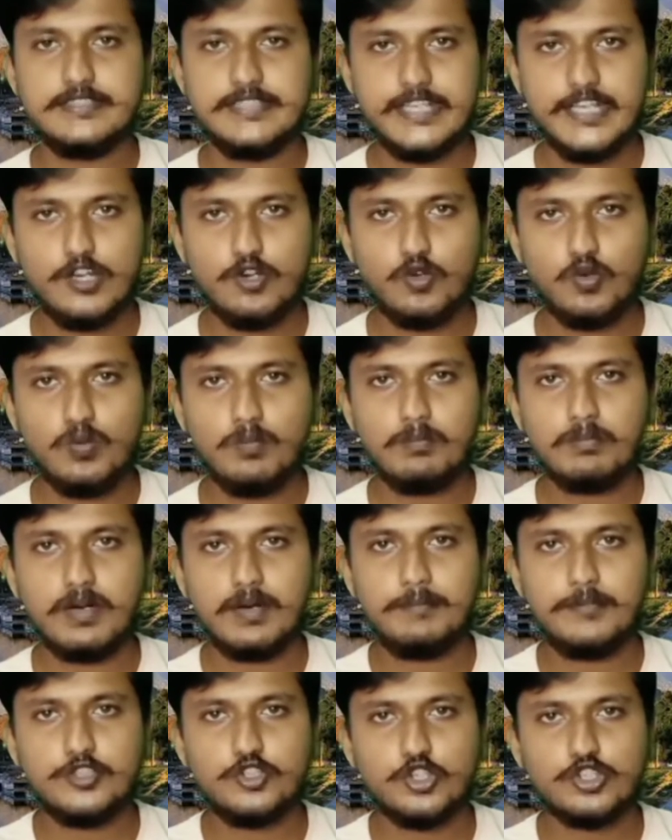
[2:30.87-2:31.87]
ঝেলুম বা
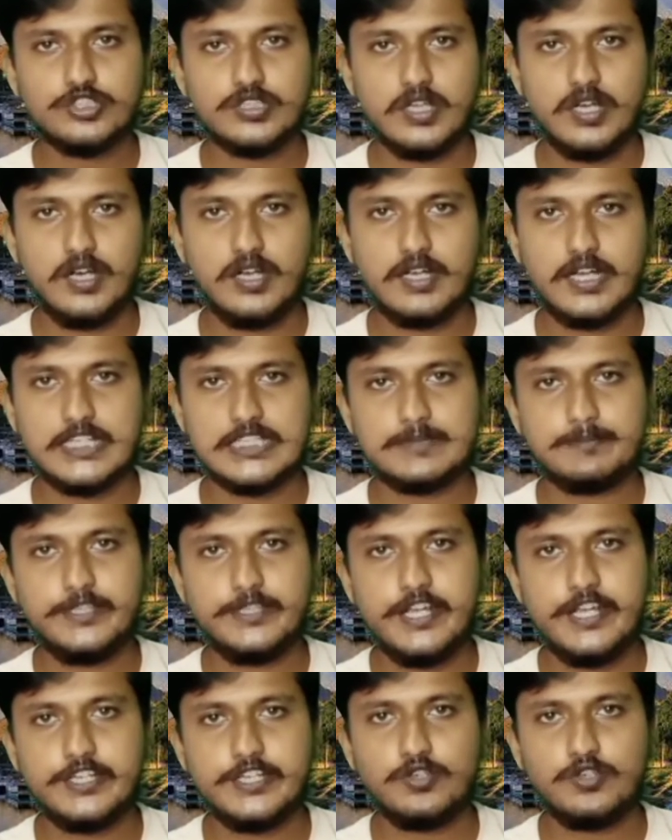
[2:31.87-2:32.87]
বিতস্তা
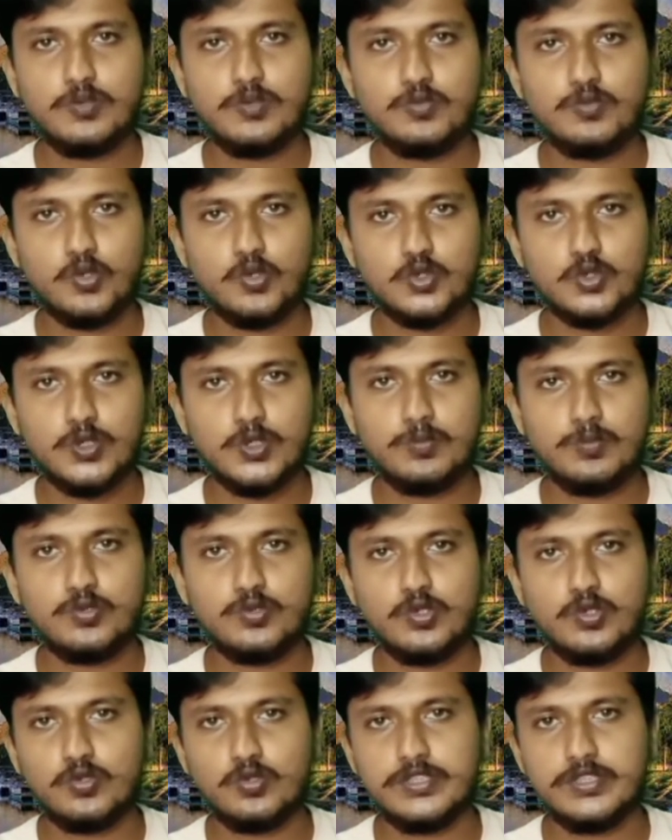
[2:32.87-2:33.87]
কাশ্মীরে একটি খুব
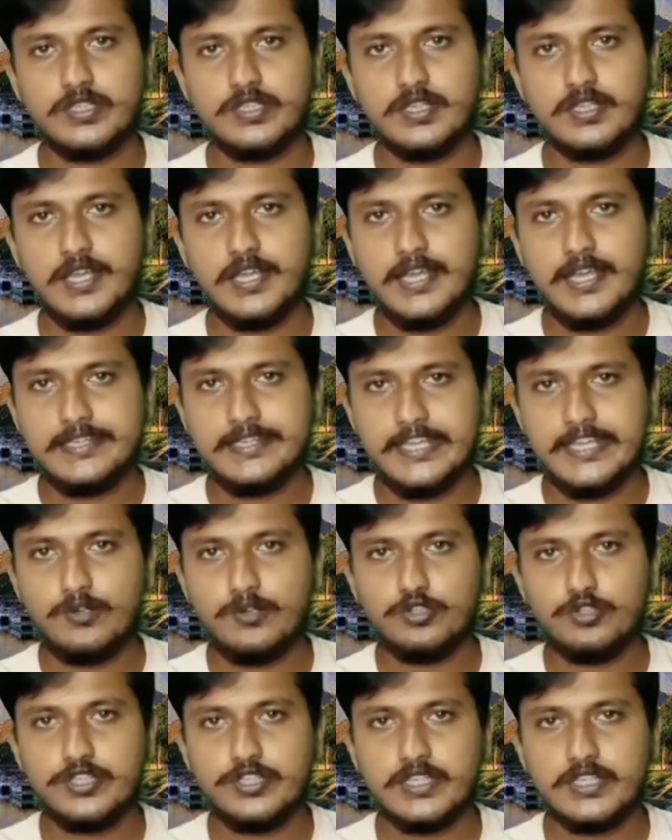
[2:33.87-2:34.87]
গুরুত্বপূর্ণ নদী এই
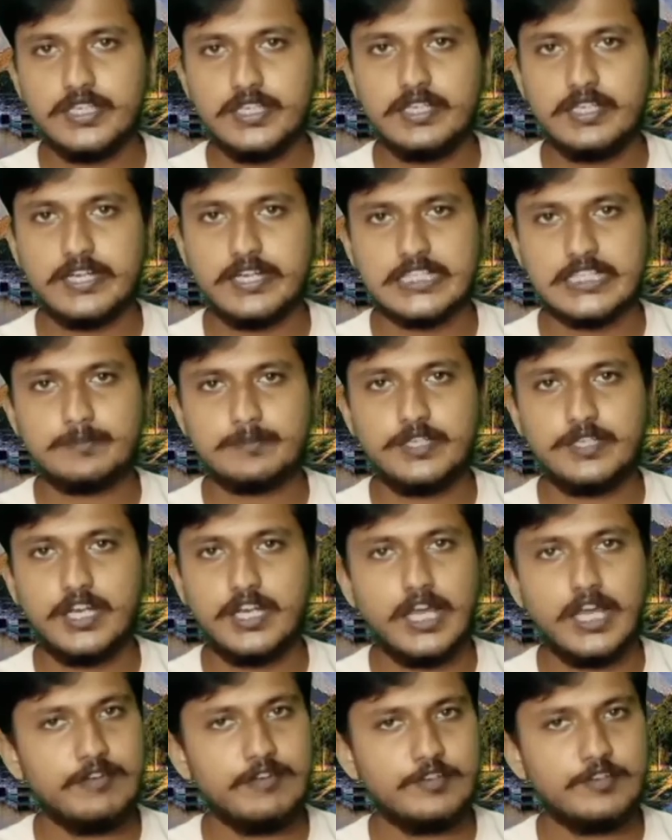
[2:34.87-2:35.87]
নদীকে
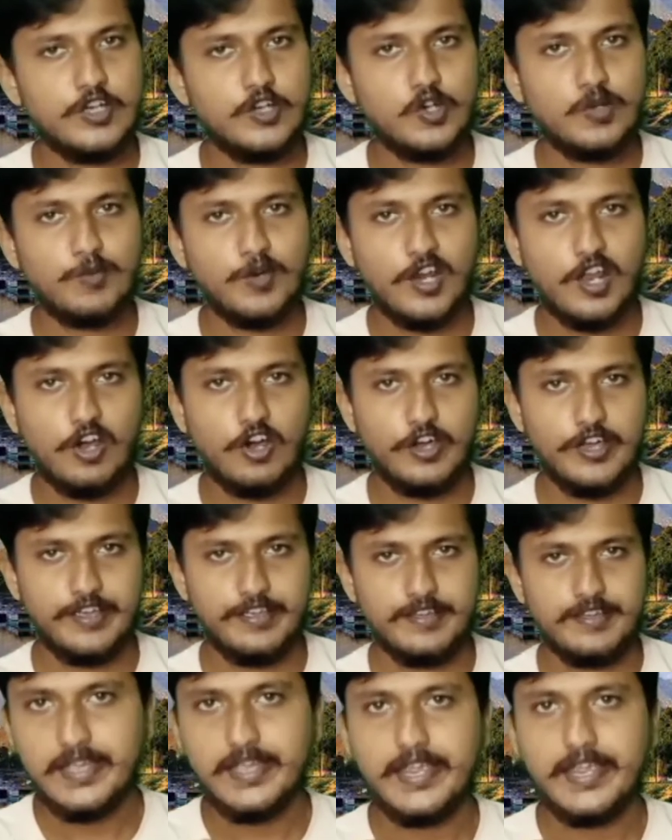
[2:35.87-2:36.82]
কাশ্মীরের লাইফ লাইনও বলা হয়